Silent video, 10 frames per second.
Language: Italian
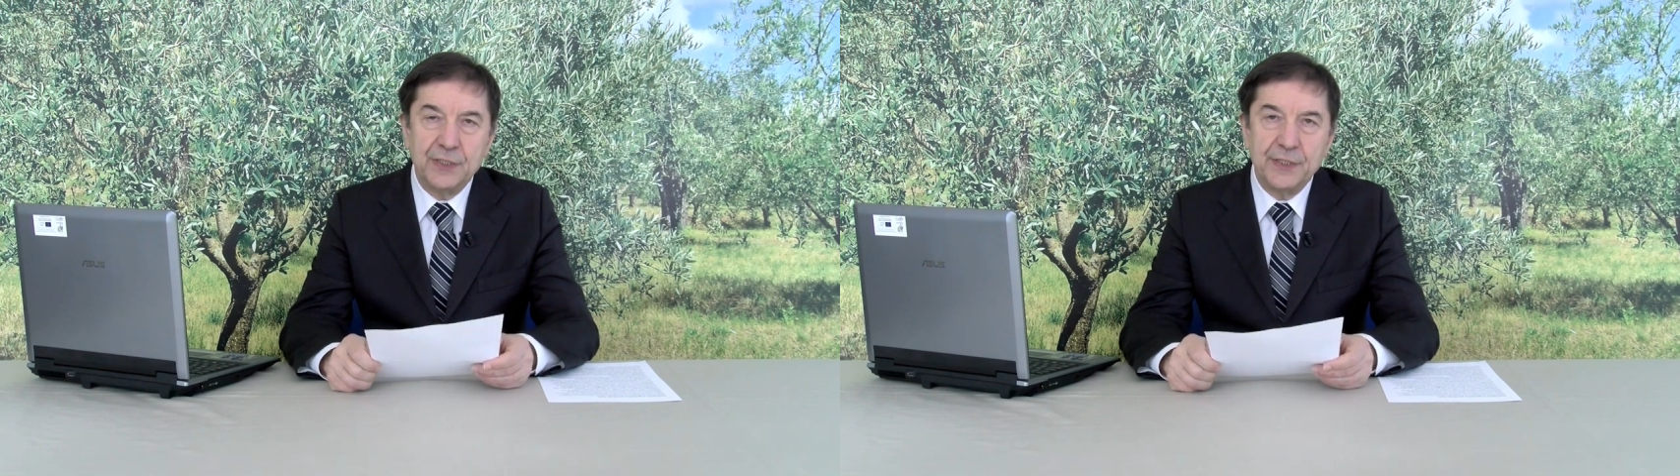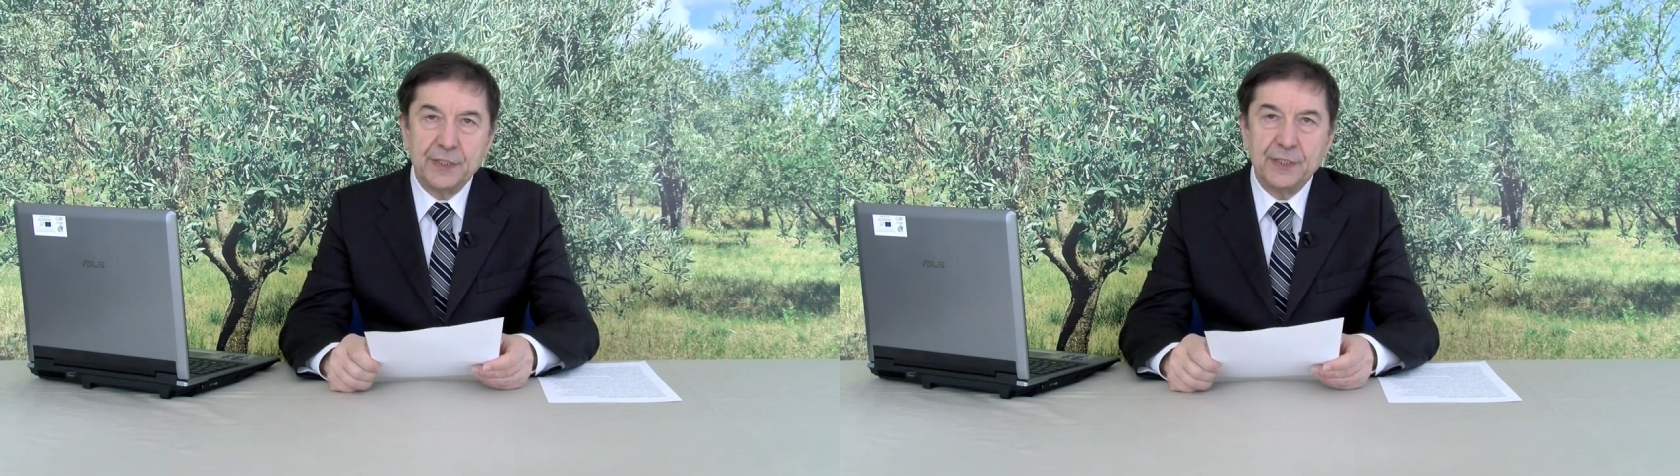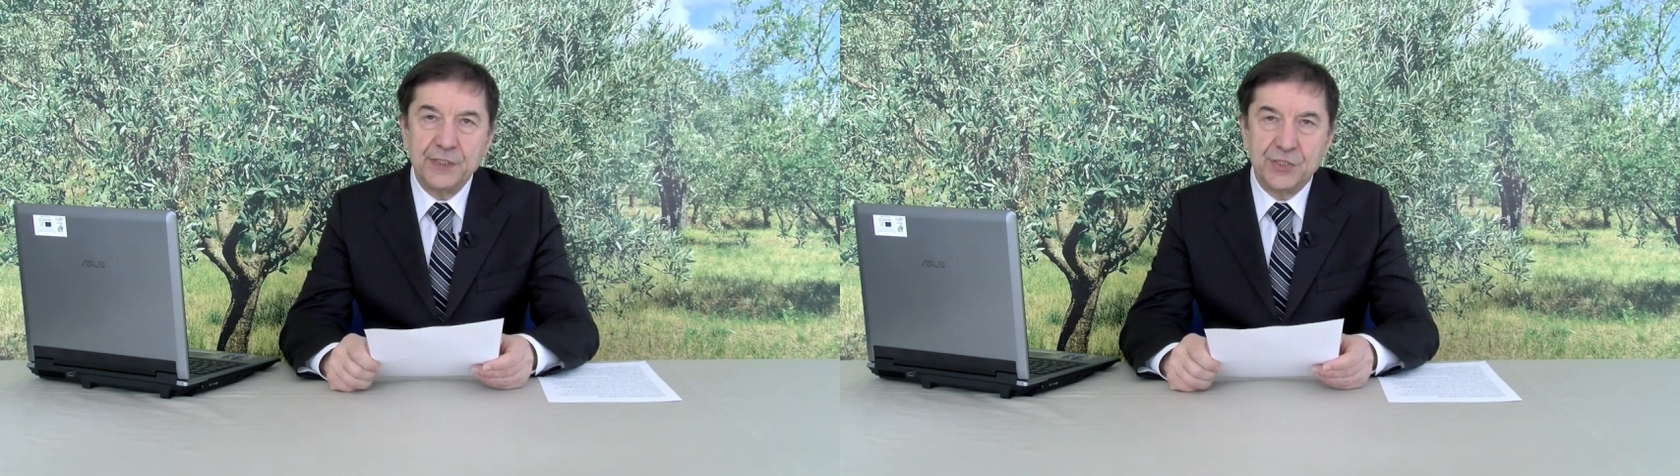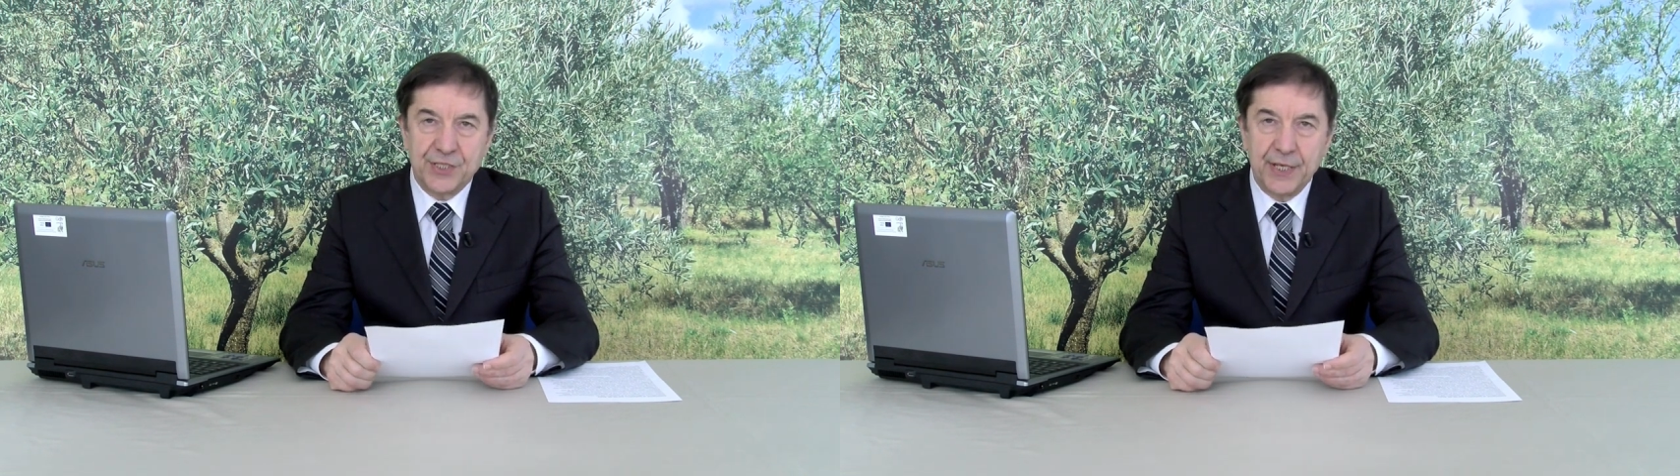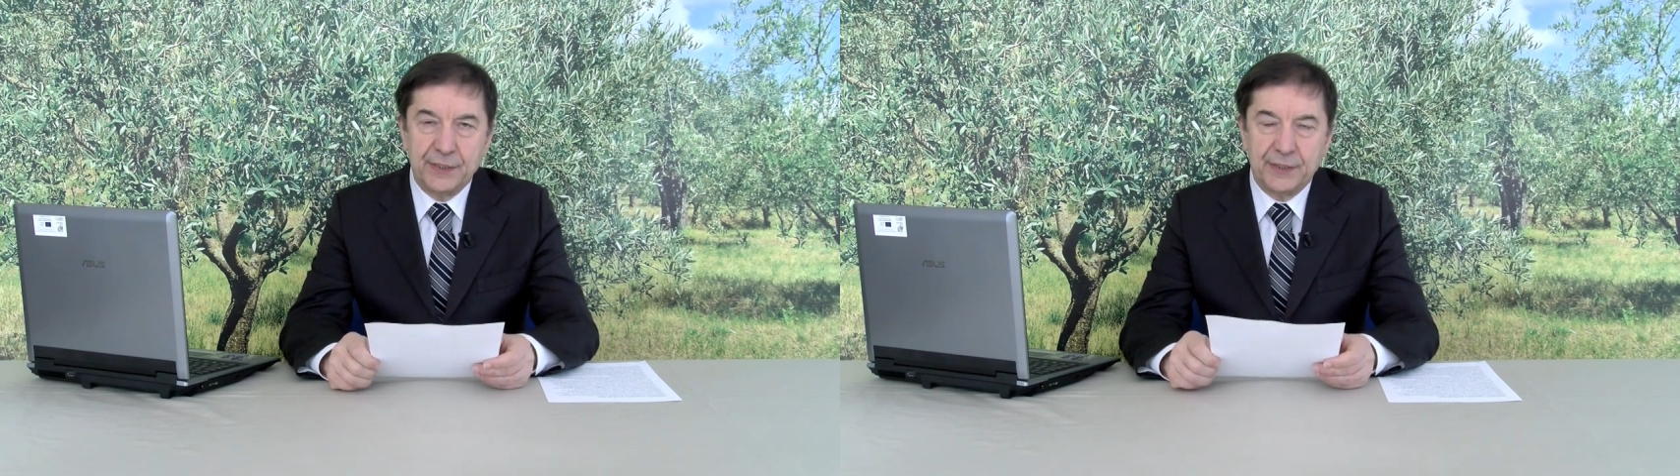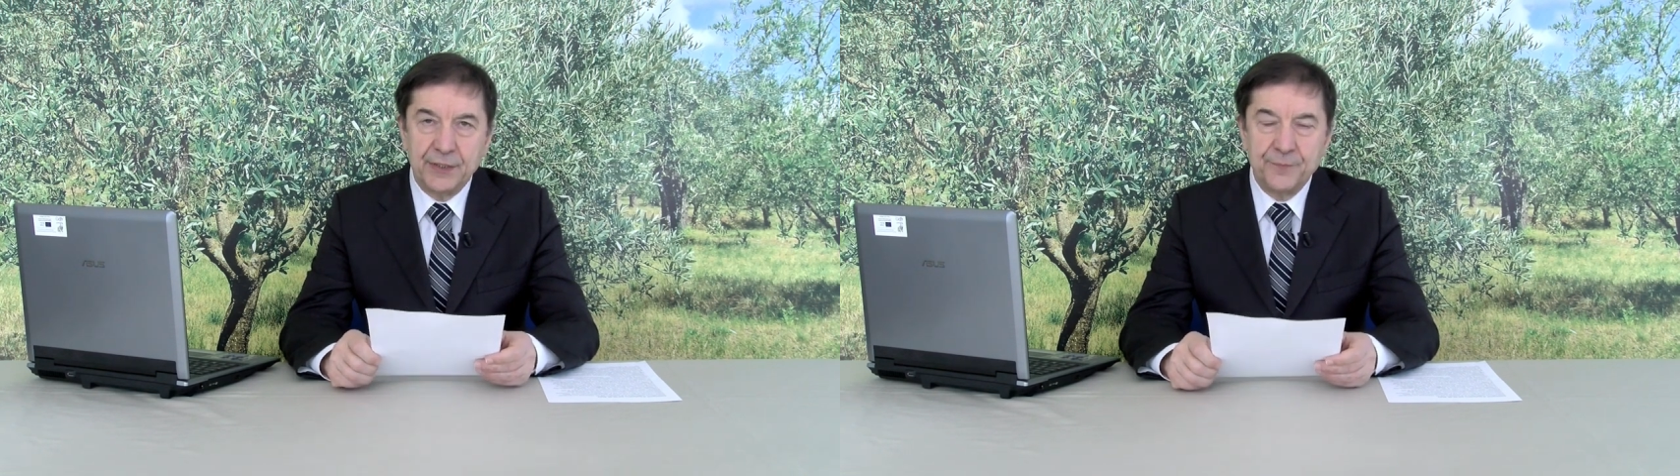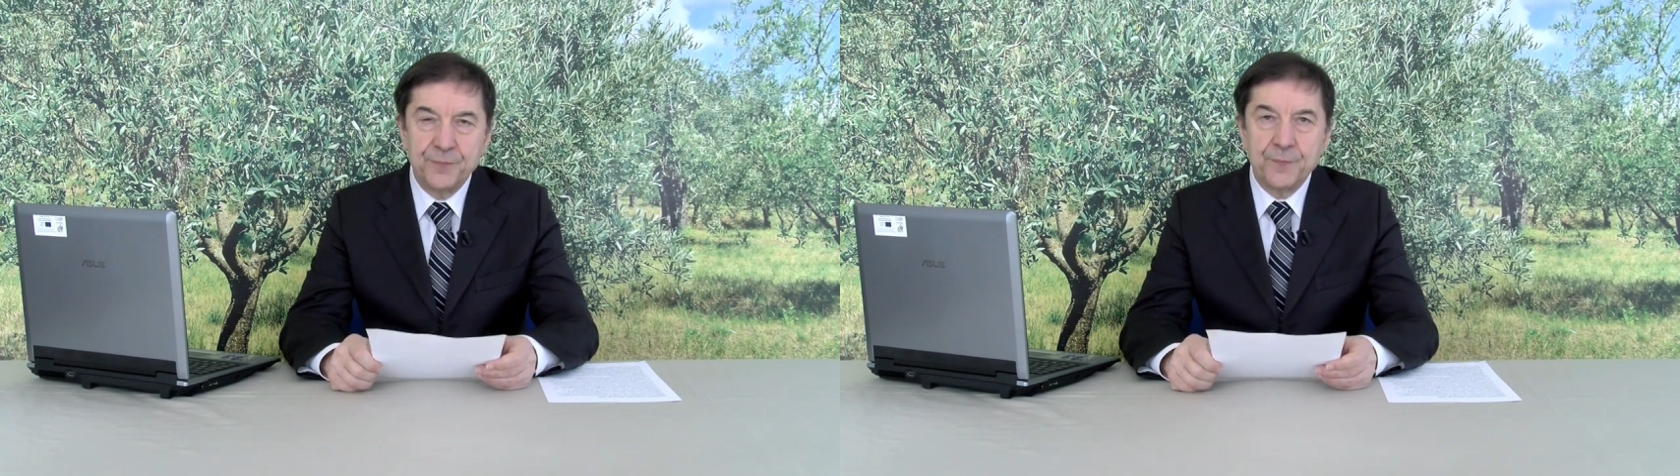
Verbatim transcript: gli insetti.